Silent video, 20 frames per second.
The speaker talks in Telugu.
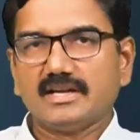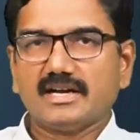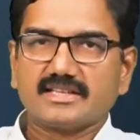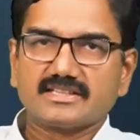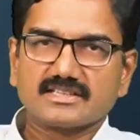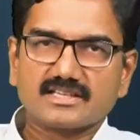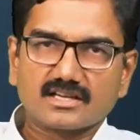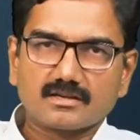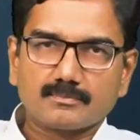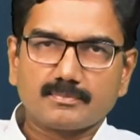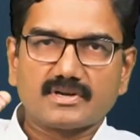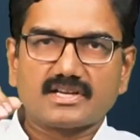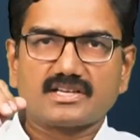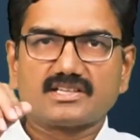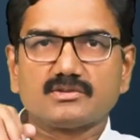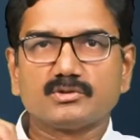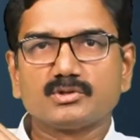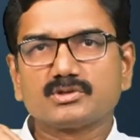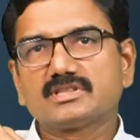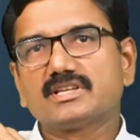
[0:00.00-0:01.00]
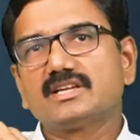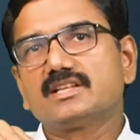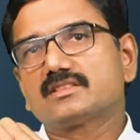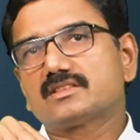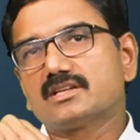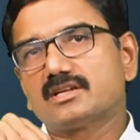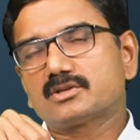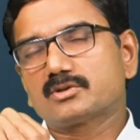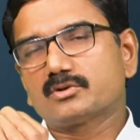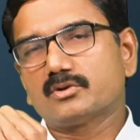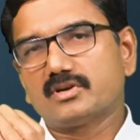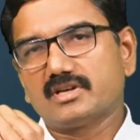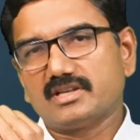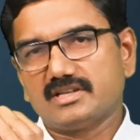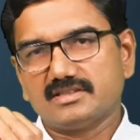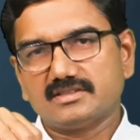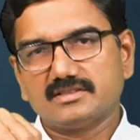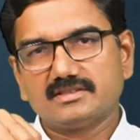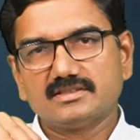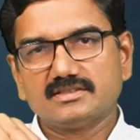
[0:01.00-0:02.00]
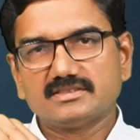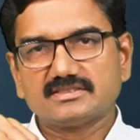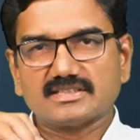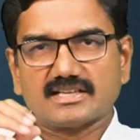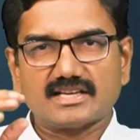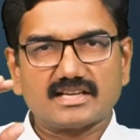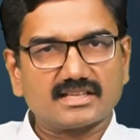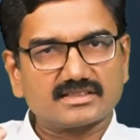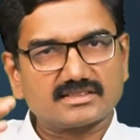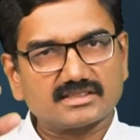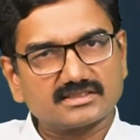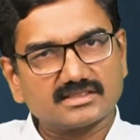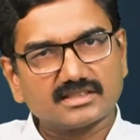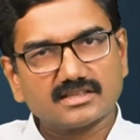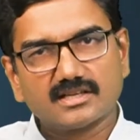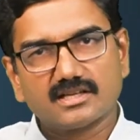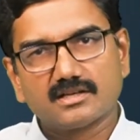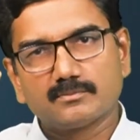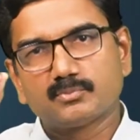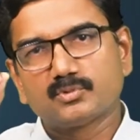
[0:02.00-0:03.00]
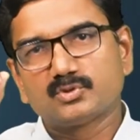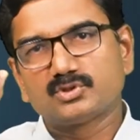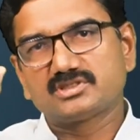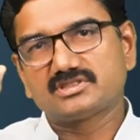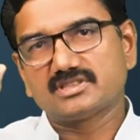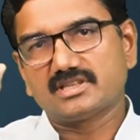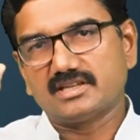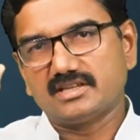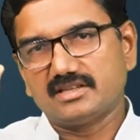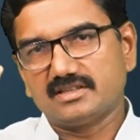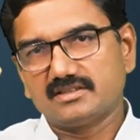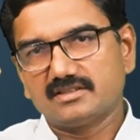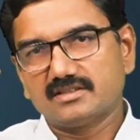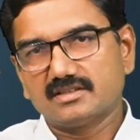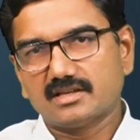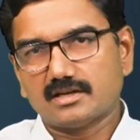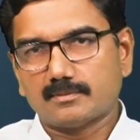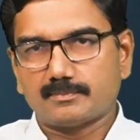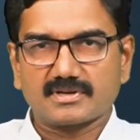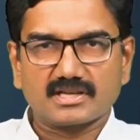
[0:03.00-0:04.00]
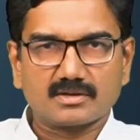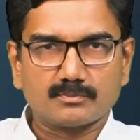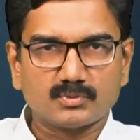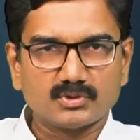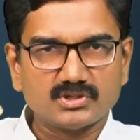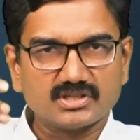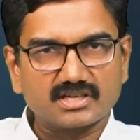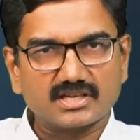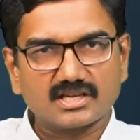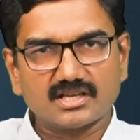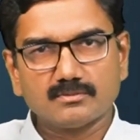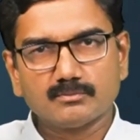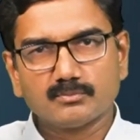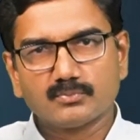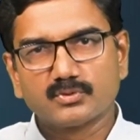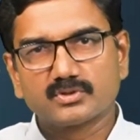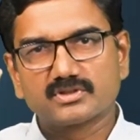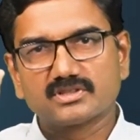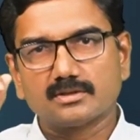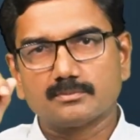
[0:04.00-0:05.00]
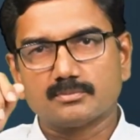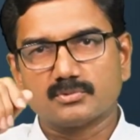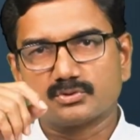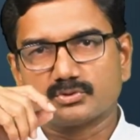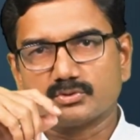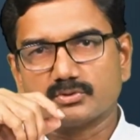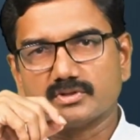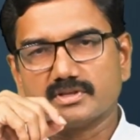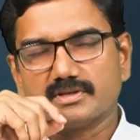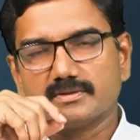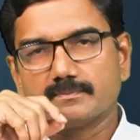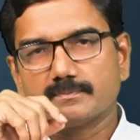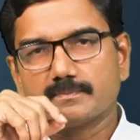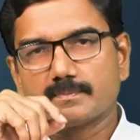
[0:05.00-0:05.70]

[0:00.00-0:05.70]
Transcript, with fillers: అధికార పార్టీ ఒత్తిళ్లను తట్టుకోవాలి చాలా తతంగాలు పూర్తి చేయాలి అప్పటికి పుణ్యకాలం పూర్తయిపోతుంది